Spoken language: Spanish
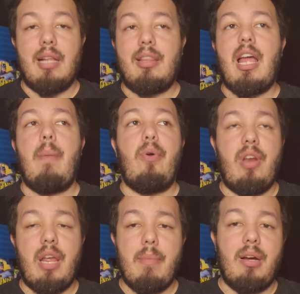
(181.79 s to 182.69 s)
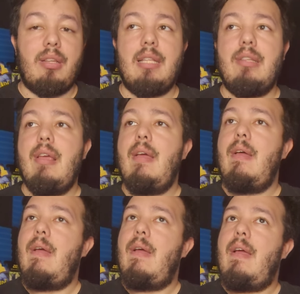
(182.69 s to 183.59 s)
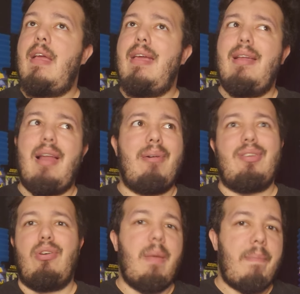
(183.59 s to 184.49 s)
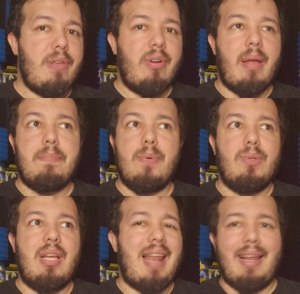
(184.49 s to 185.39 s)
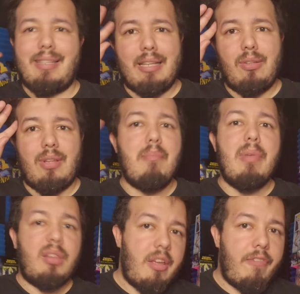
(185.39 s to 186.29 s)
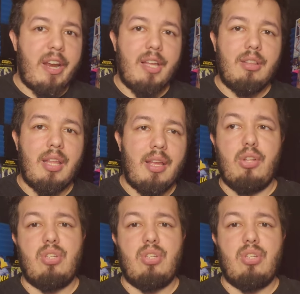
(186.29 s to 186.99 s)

cantada por Ricky Martin. Y la versión en español que puse, la letra es totalmente diferente.